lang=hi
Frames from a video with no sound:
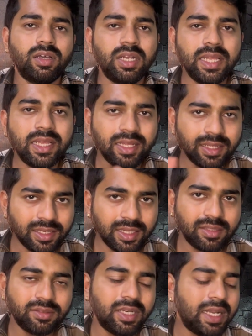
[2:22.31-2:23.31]
ले
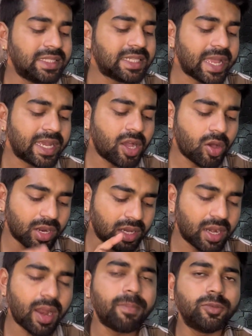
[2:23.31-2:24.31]
ले जाएगा और
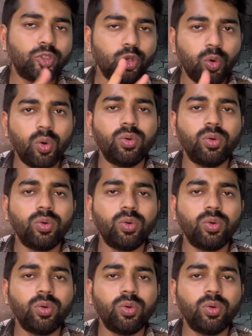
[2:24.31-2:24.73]
अगर आप दो